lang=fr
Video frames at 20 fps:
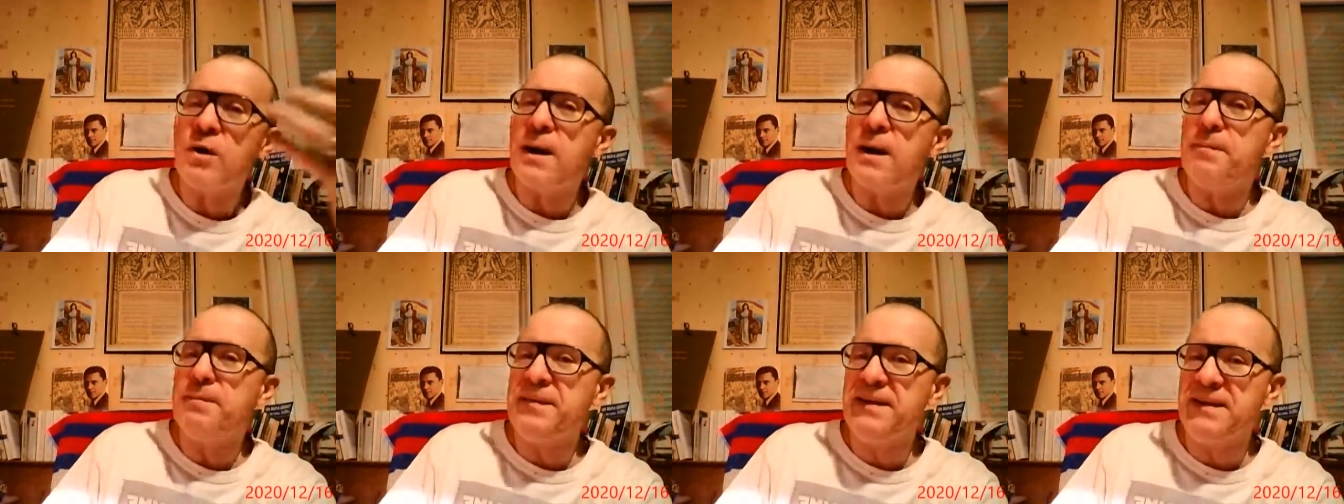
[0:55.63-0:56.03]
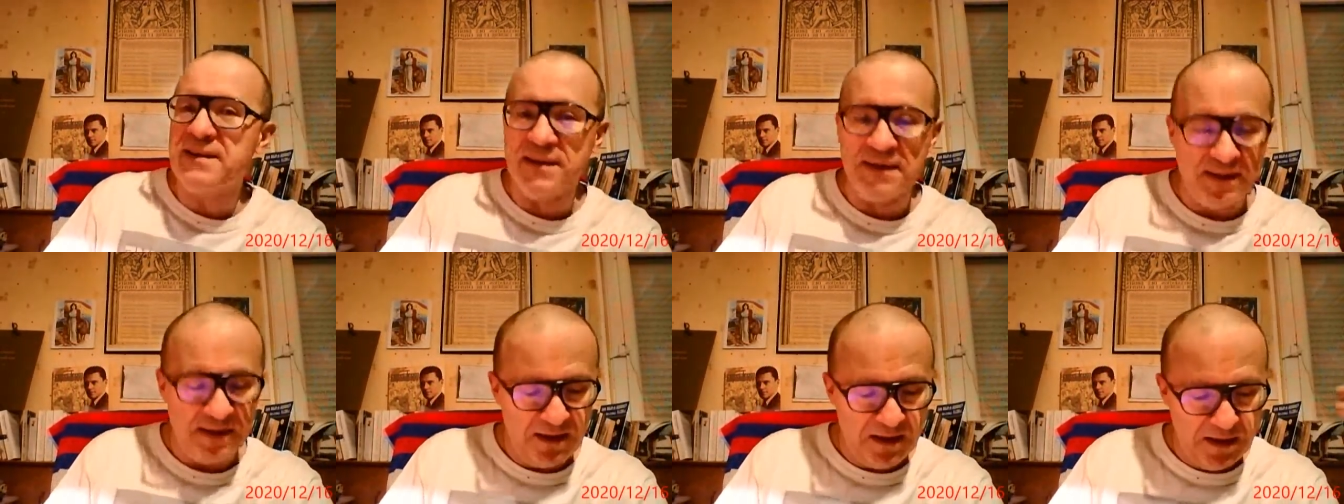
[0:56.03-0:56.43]

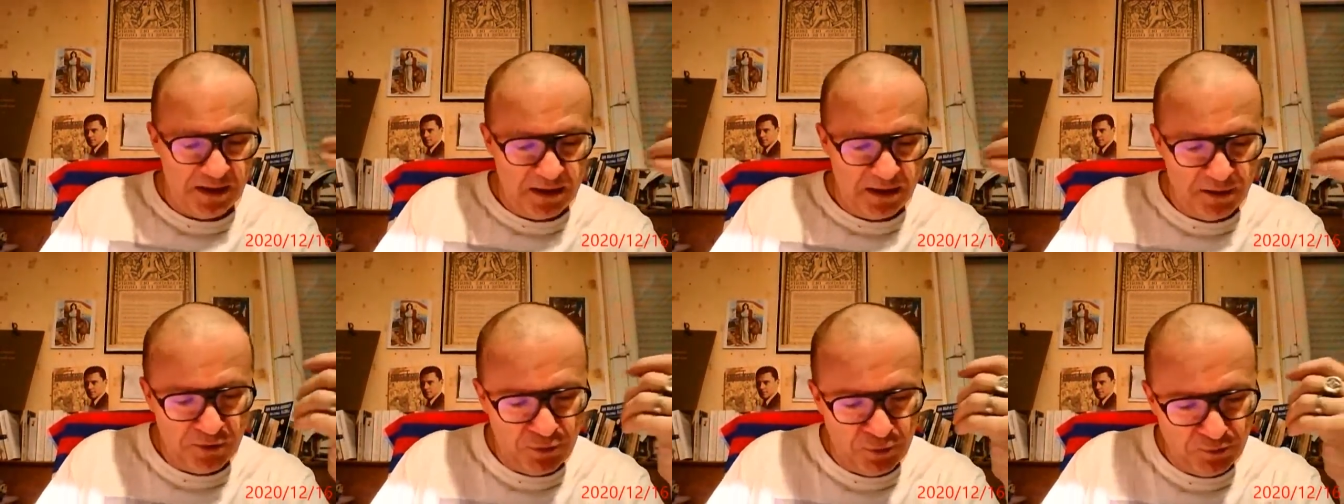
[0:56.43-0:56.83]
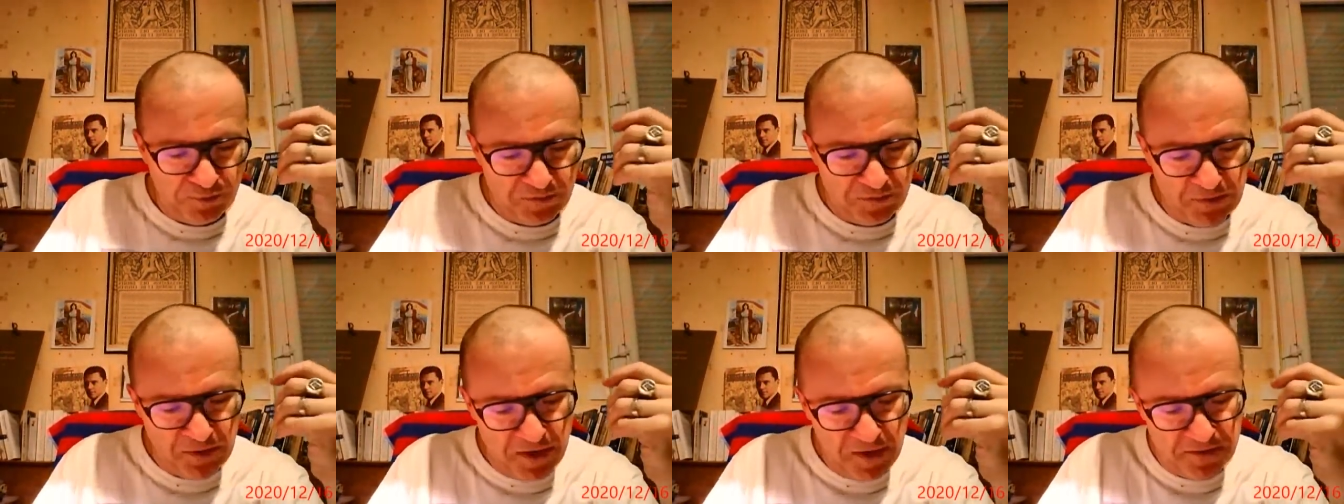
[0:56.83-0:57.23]
rapide du
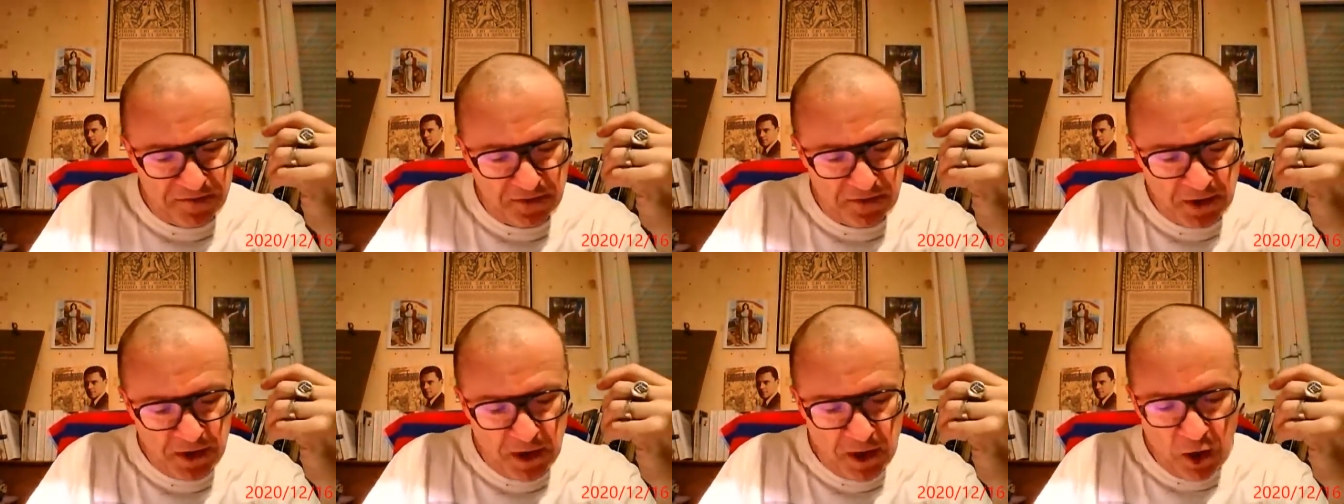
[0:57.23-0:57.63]
fleuve